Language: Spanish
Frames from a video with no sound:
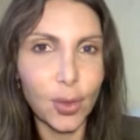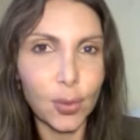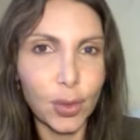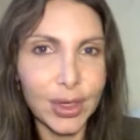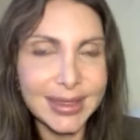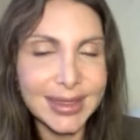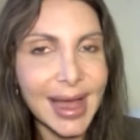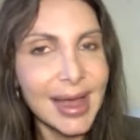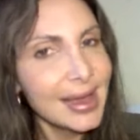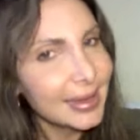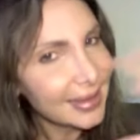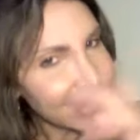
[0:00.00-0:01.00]
como esa.
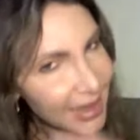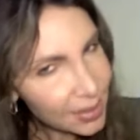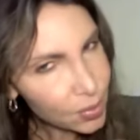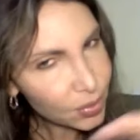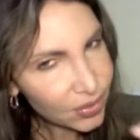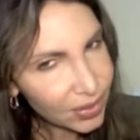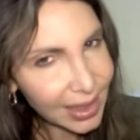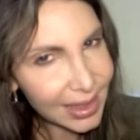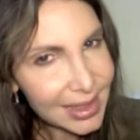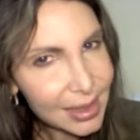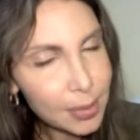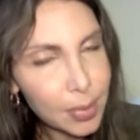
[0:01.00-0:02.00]
Tenemos que ir